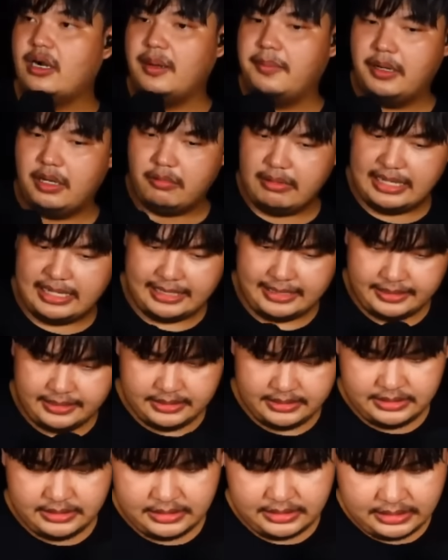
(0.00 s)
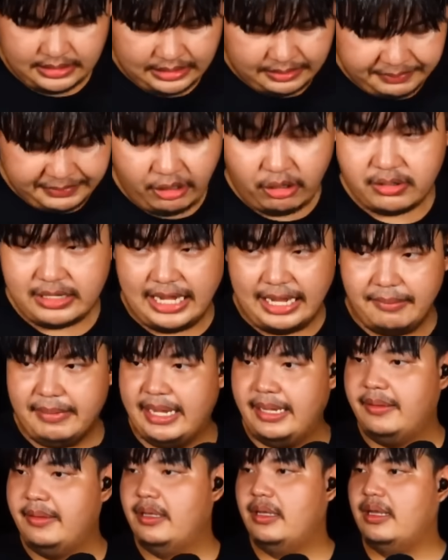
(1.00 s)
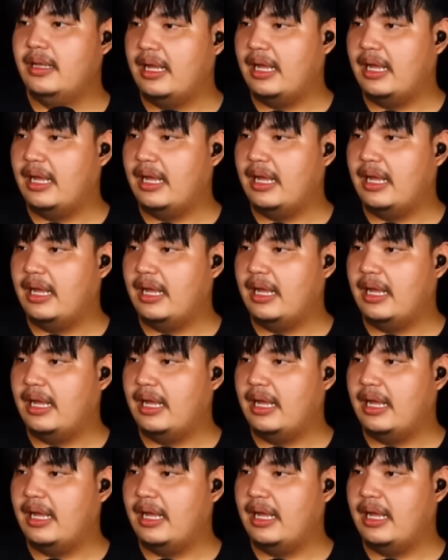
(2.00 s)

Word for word: พ่อก็บอกว่ามีของแถมไหม